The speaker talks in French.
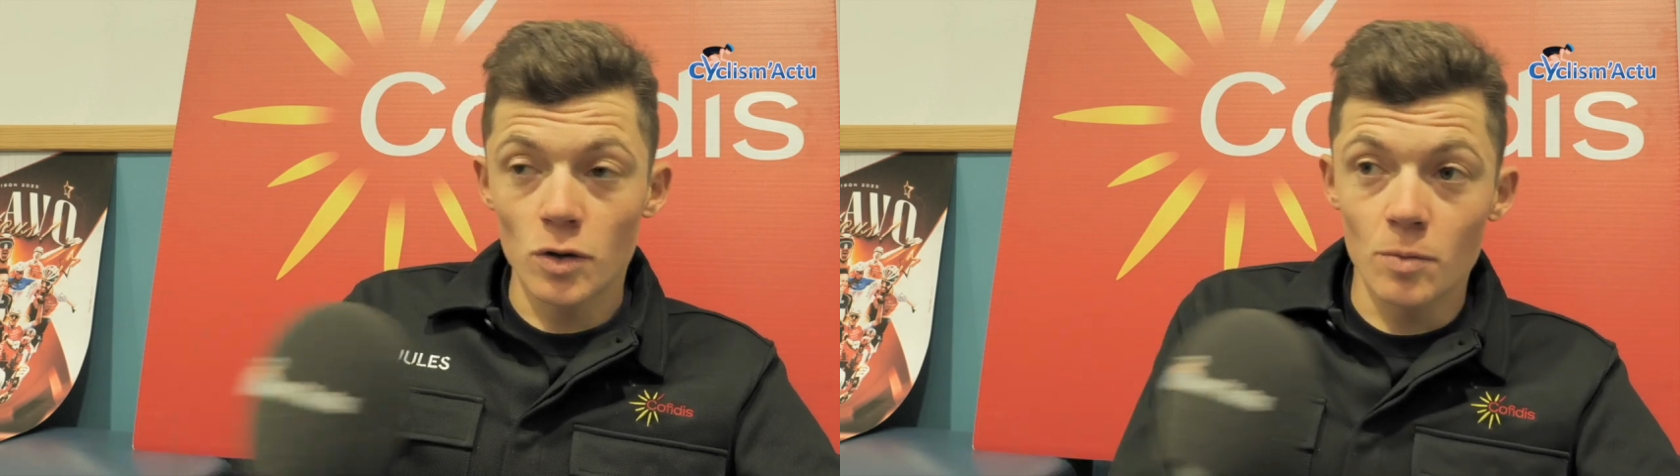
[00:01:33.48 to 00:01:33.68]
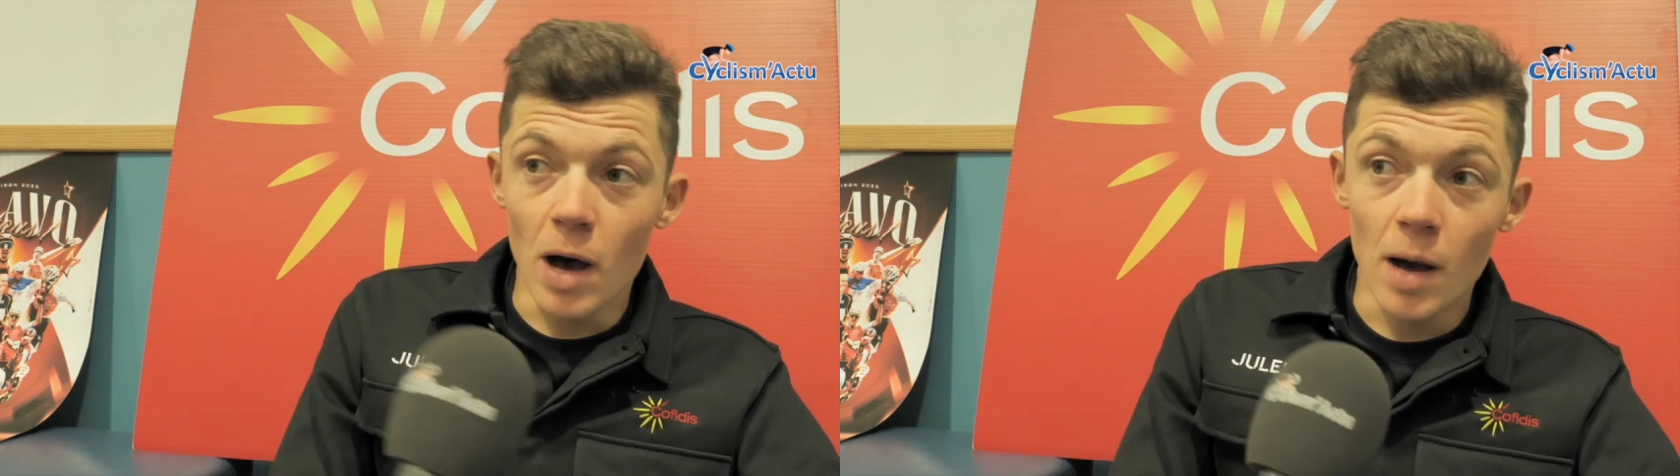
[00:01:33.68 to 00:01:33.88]

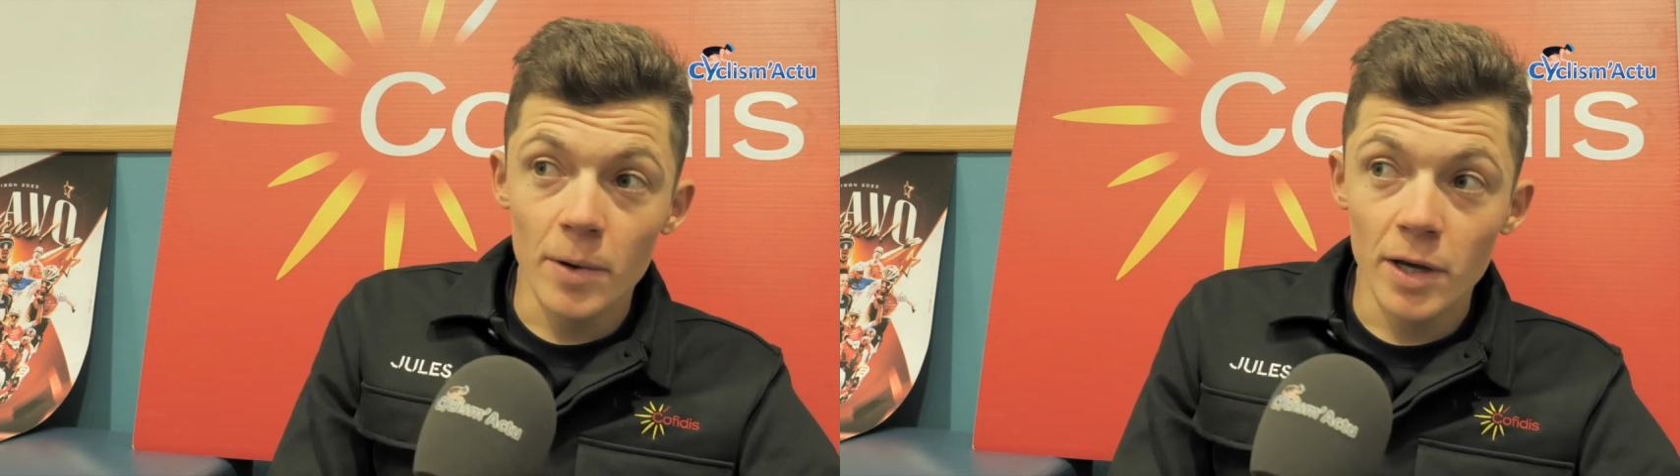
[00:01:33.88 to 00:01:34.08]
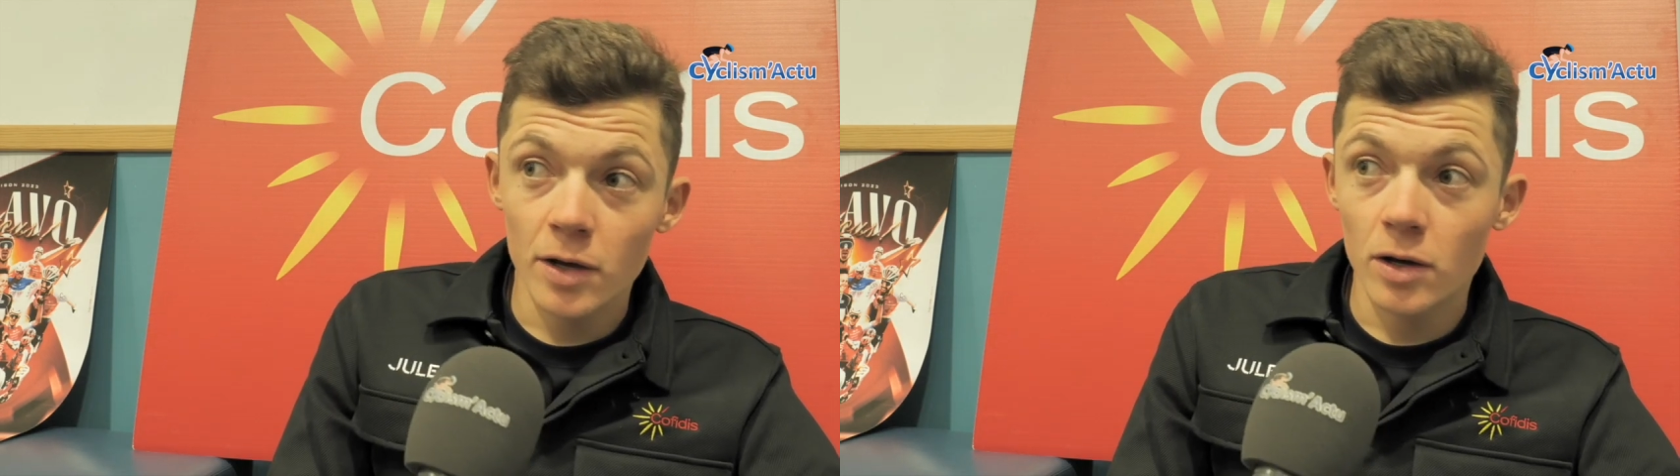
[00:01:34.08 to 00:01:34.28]
bah
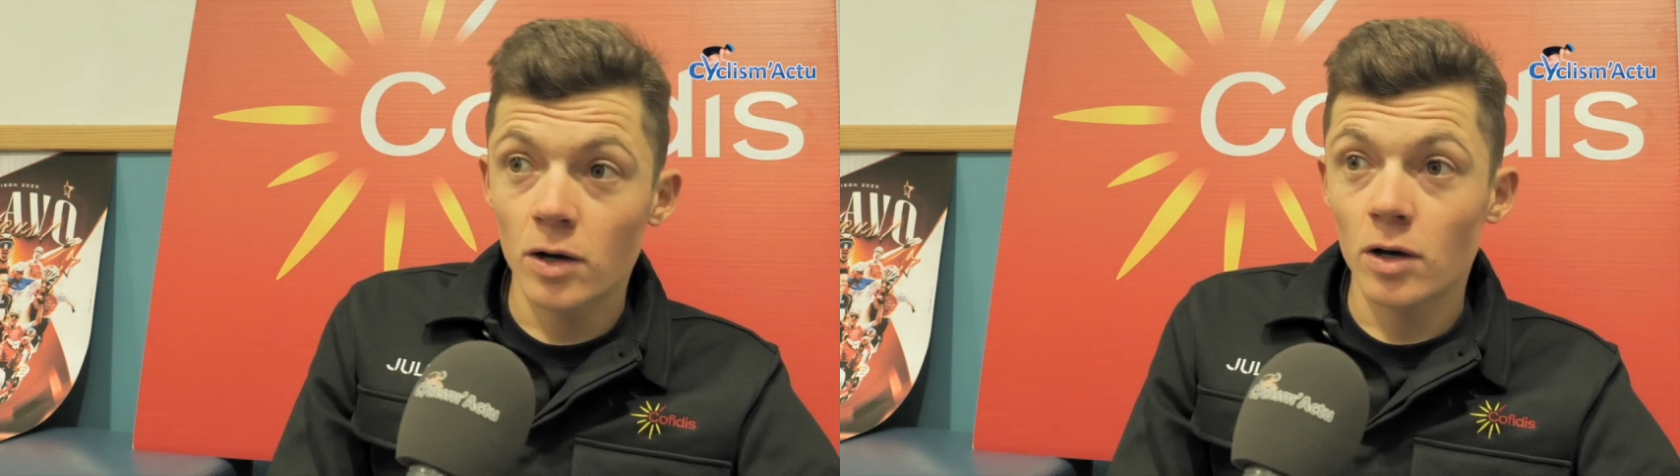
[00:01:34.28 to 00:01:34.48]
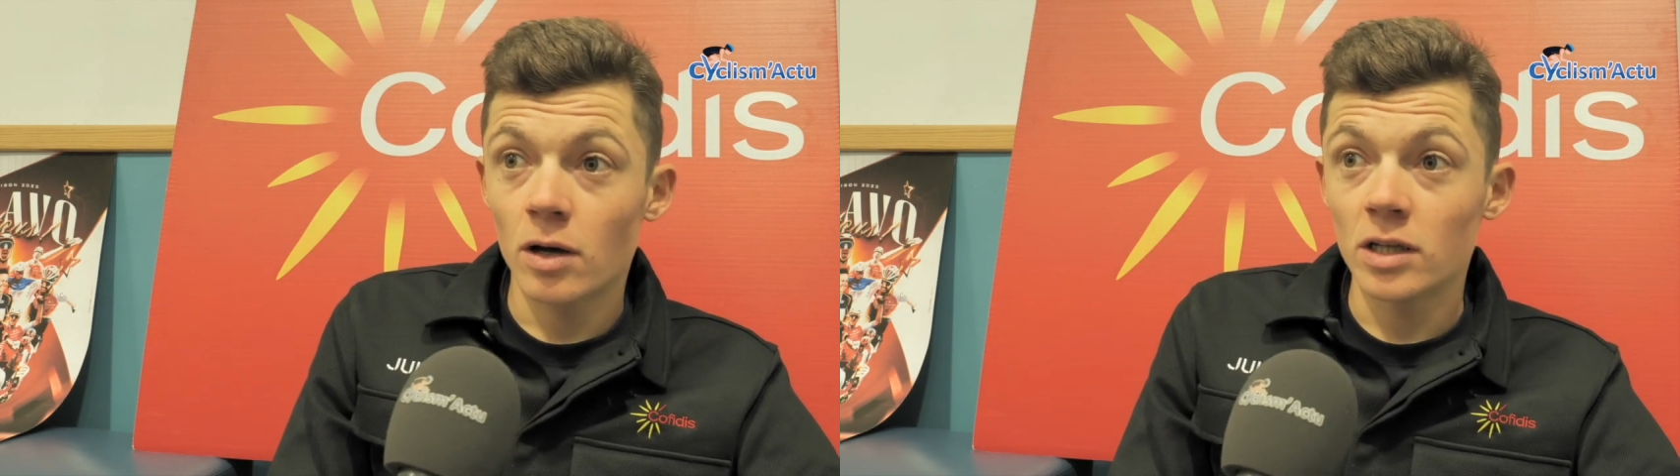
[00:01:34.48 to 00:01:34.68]
après
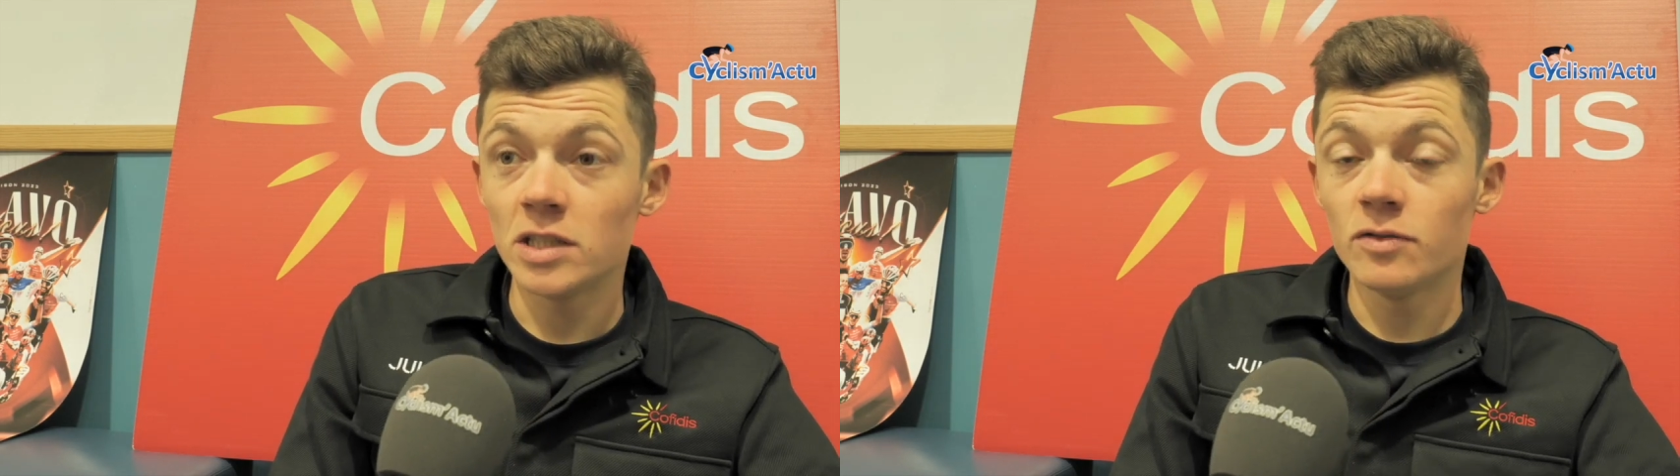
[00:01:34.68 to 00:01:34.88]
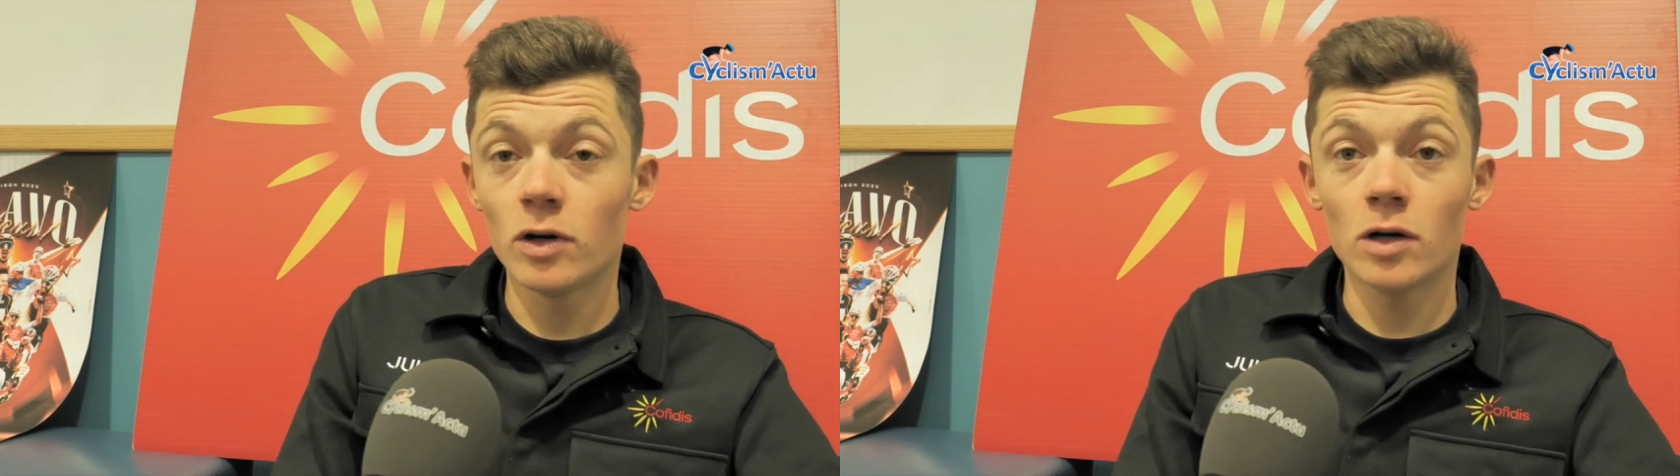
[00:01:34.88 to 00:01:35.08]
à
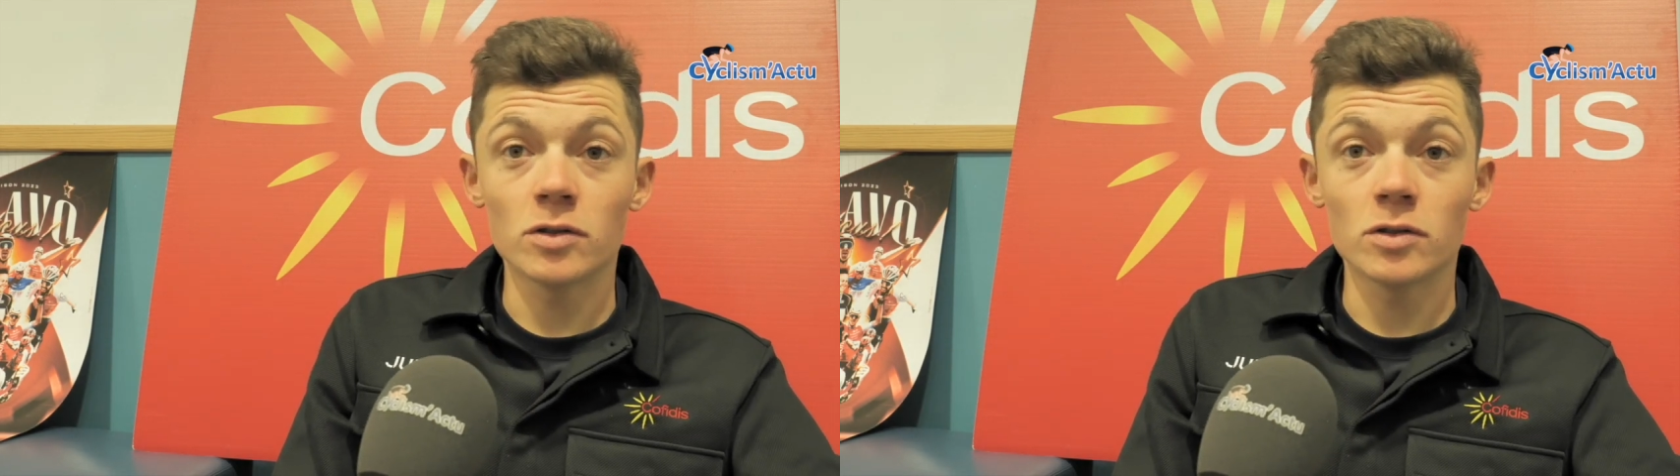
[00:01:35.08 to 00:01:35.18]
ce niveau-là,